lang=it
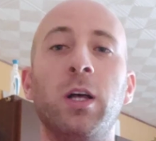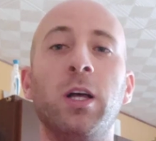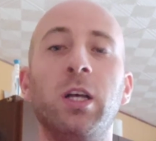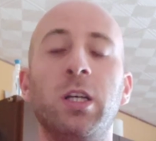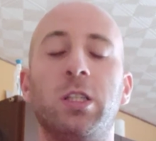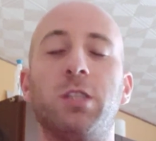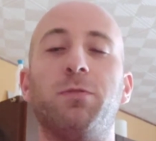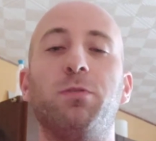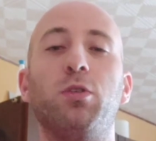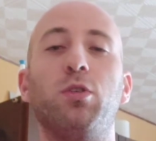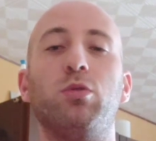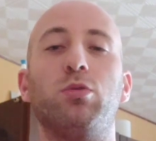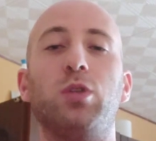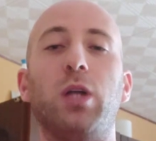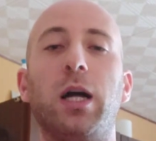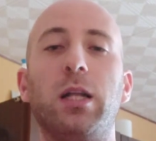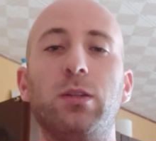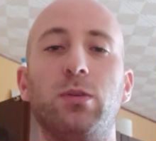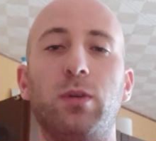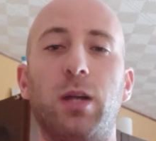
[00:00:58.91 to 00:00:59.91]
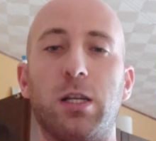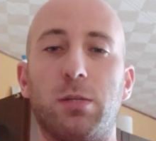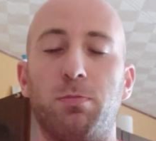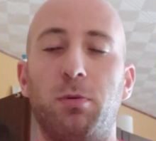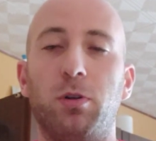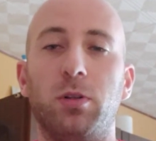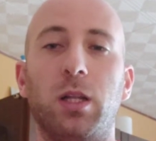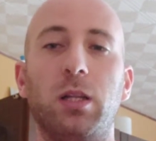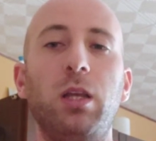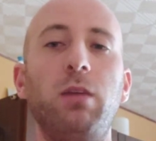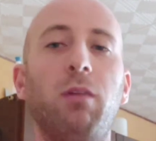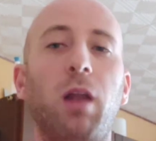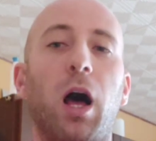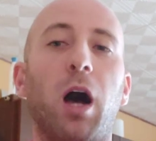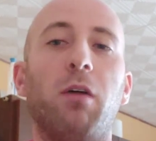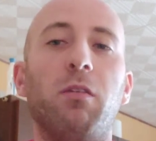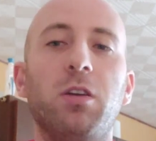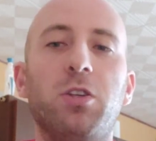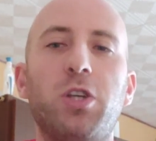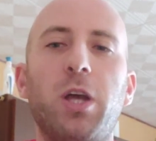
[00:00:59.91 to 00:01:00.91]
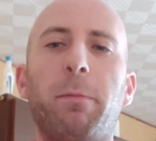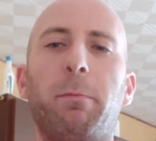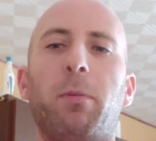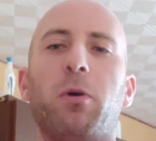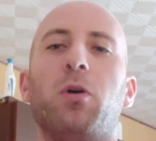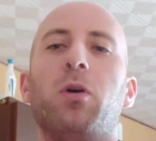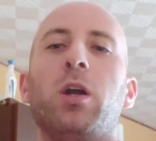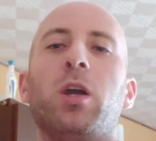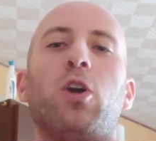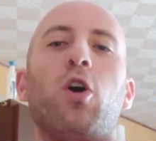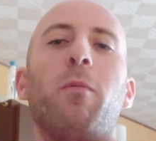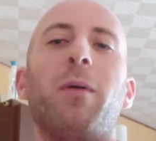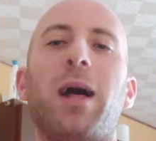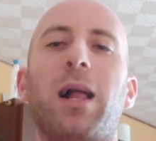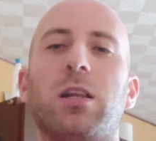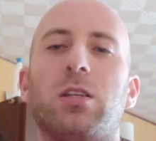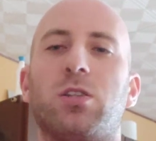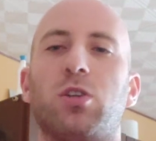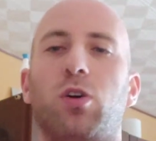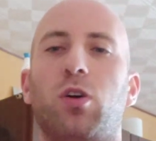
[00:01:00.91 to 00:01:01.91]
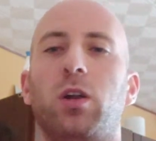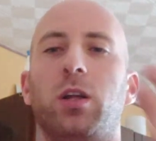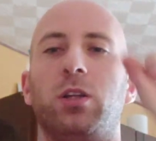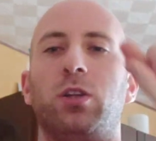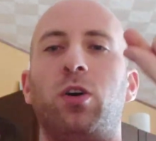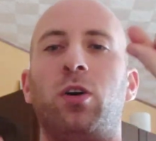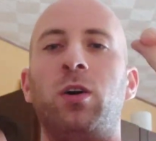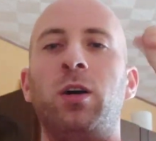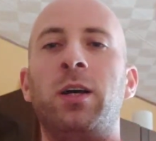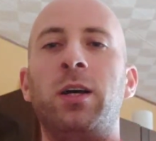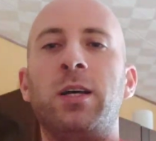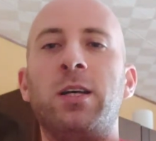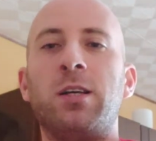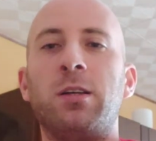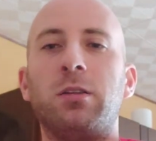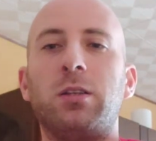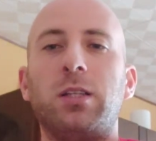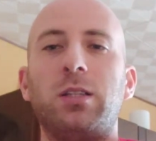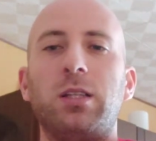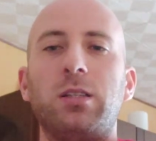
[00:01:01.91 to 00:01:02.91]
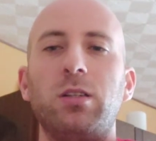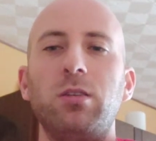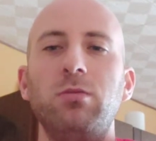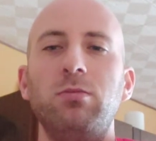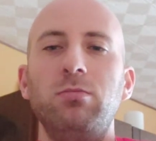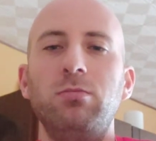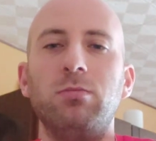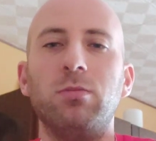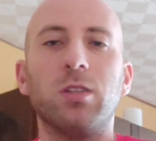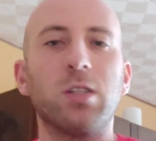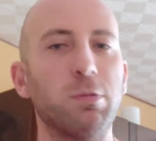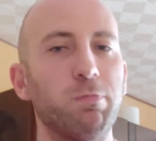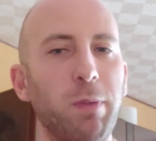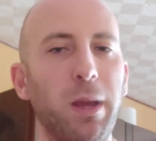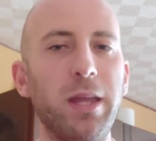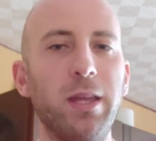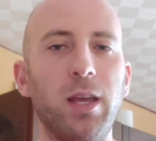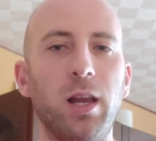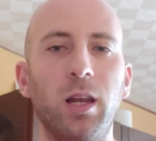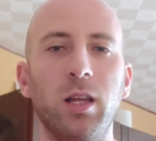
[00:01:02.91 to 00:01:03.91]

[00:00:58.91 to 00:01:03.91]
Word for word: sfruttando una sponda di Vlaovic e poi come al solito spegne